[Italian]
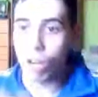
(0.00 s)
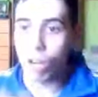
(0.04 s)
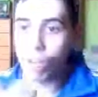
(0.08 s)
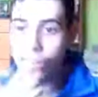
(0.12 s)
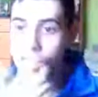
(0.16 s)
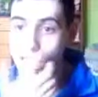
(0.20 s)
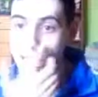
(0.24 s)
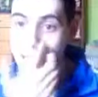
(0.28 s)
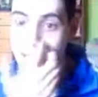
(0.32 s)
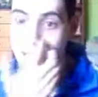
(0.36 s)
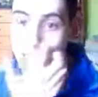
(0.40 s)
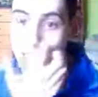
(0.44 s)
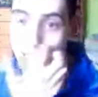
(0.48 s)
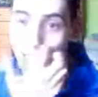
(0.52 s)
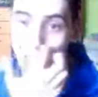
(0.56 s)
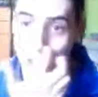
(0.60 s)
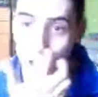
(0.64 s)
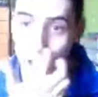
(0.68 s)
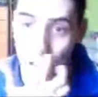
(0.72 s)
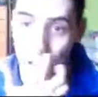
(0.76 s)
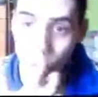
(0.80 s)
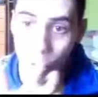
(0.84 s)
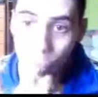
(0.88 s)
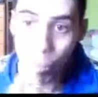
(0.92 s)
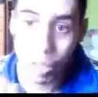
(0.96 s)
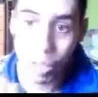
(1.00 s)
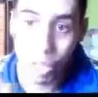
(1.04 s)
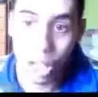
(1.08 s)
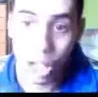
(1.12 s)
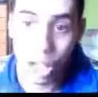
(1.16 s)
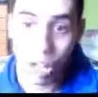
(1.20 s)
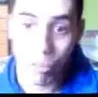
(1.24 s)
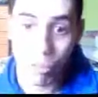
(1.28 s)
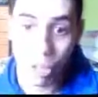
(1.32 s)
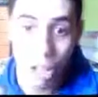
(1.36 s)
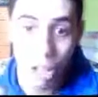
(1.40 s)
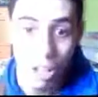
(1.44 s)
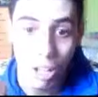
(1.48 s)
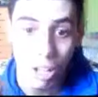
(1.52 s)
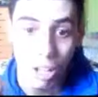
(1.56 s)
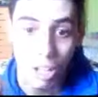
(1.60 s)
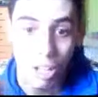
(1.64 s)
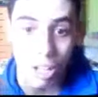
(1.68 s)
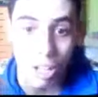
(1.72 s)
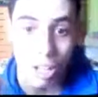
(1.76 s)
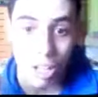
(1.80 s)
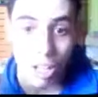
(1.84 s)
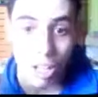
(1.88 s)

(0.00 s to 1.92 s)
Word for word: avessero inserito la computer grafica.